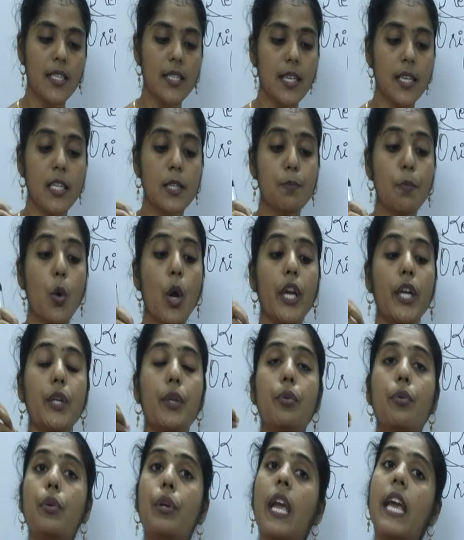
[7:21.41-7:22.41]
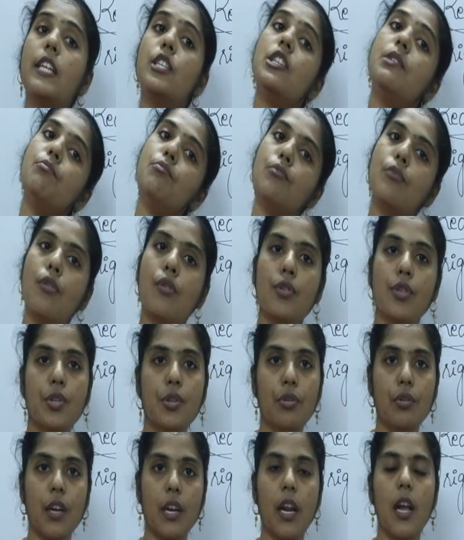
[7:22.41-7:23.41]
சிக்ஸ் பாயிண்ட் டூ கேஜி மோர்
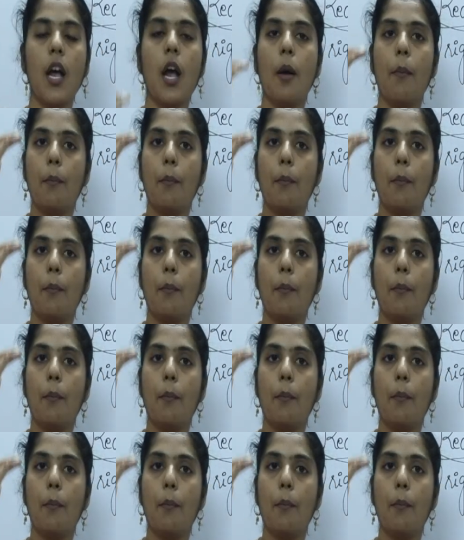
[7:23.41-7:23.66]
சுகர்